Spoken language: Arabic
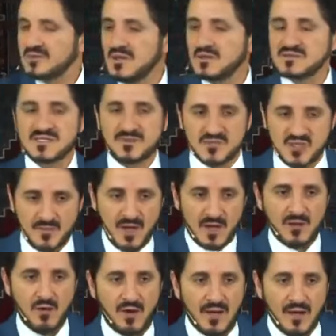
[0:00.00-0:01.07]
ينصب
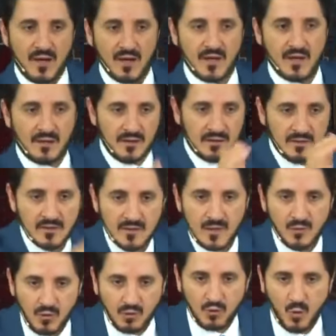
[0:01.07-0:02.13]
شباكه على آخرين
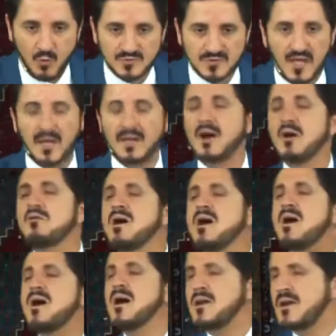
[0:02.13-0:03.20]
ويقعهم ضحايا
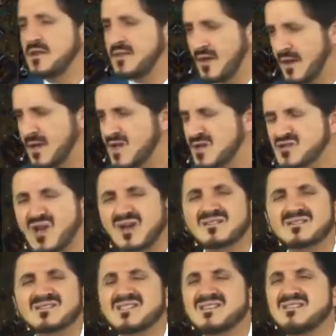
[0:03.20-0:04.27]
وهكذا
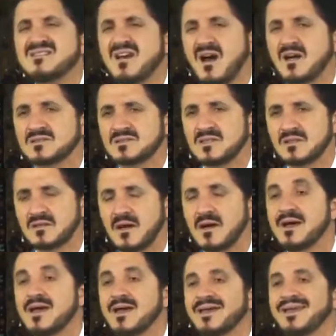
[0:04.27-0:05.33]
شخصية خطيرة
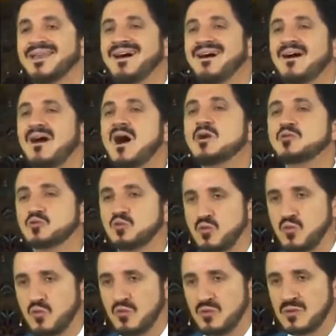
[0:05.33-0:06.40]

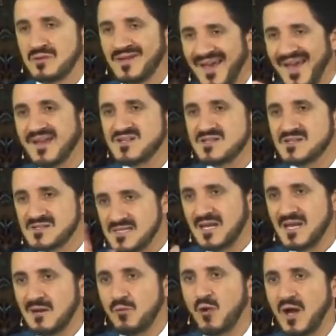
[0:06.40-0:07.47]
علاقاته
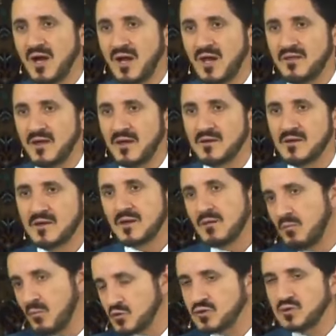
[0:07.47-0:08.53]
الجنسية لا مؤاخذة
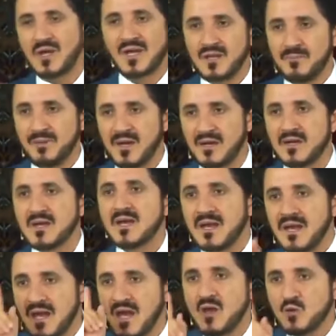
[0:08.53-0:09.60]
مضطربة
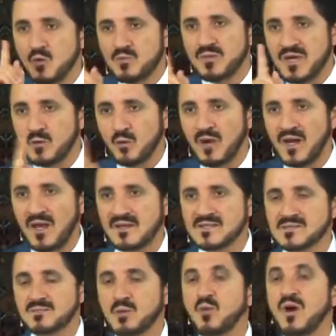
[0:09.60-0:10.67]
لا يمكن ولا
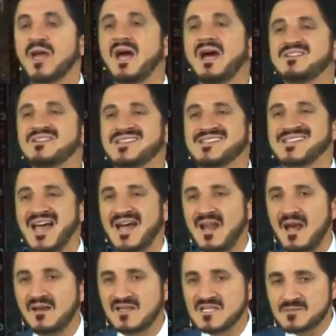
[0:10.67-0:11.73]
يصبر ويعجز
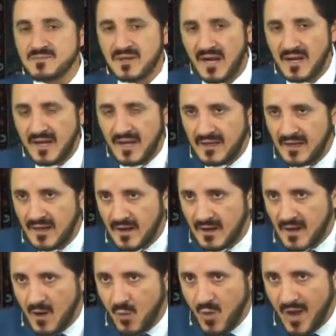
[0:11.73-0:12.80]
عن أن يصبر على
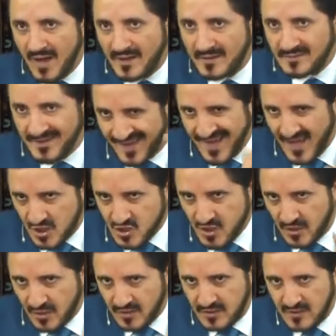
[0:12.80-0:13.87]
علاقة واحدة
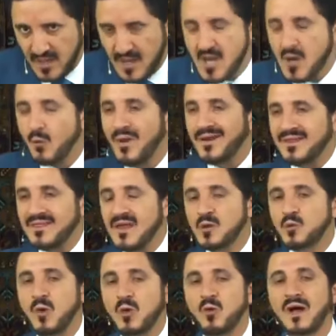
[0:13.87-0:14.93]
شرعية
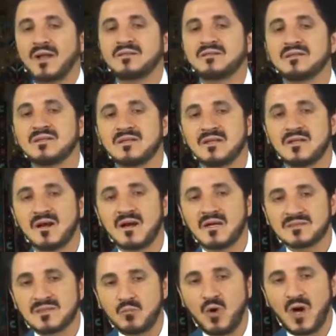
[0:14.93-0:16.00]
ولذلك ويعدد
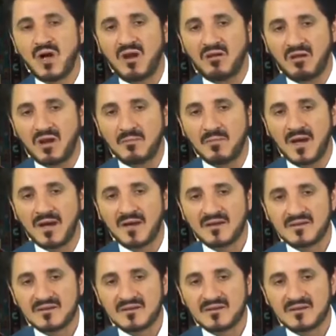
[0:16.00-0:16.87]
العلاقات المحرمة